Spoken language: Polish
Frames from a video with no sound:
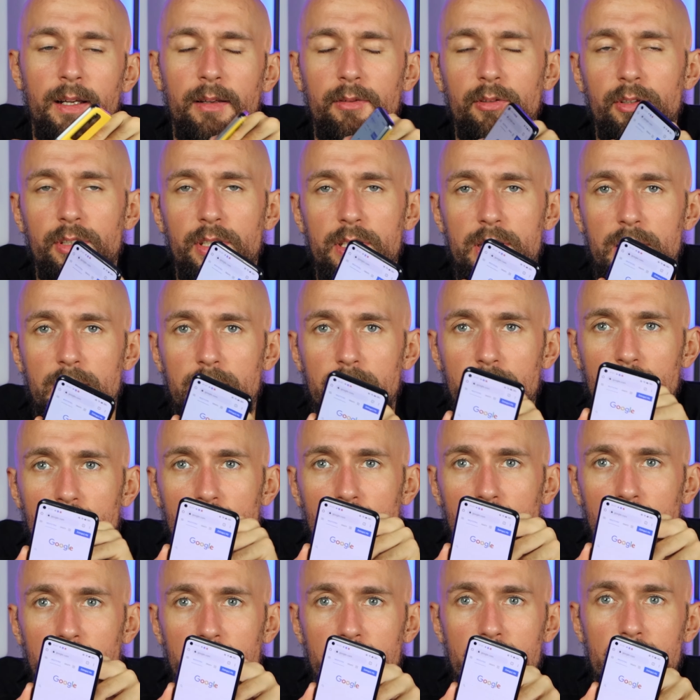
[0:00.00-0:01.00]
No niestety
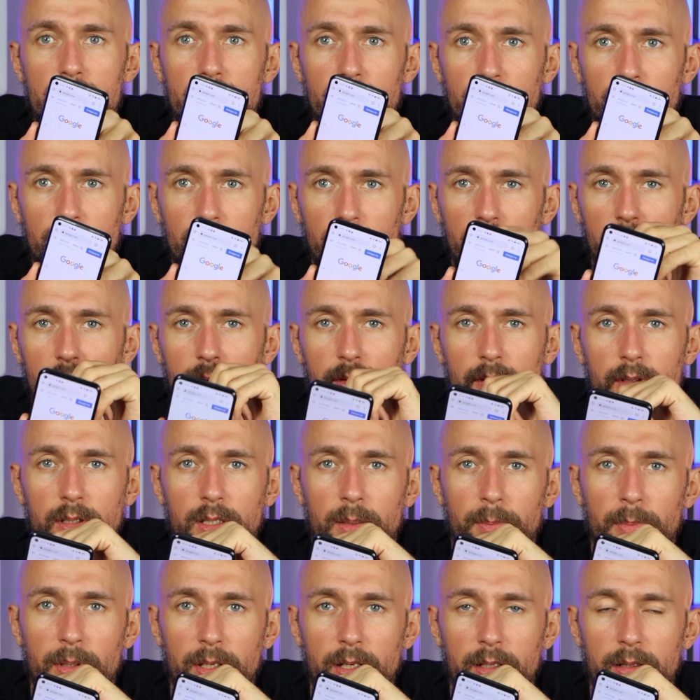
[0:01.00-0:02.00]
ciągle nie są to
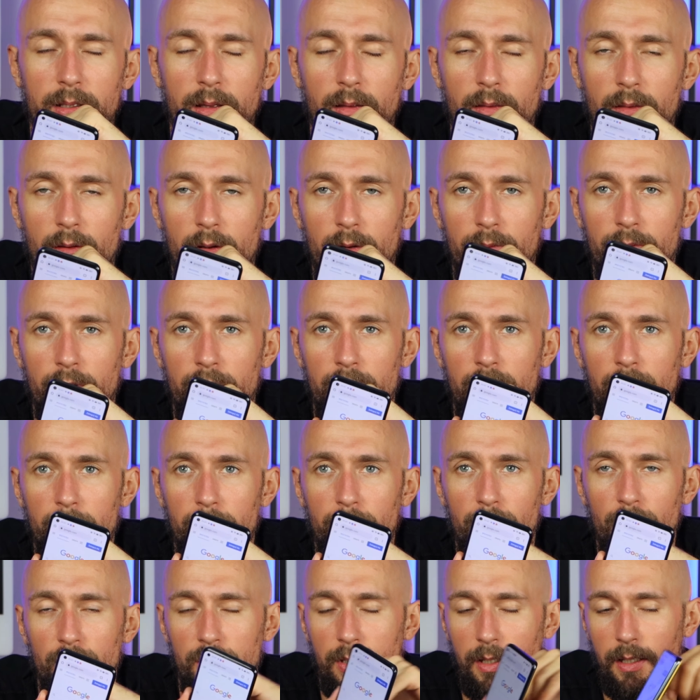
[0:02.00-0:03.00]
aparaty schowane
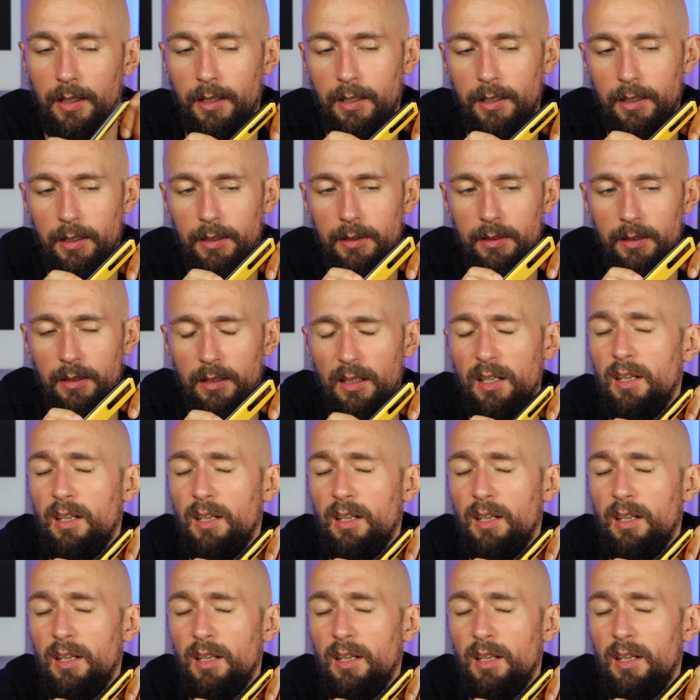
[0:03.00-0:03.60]
pod ekran.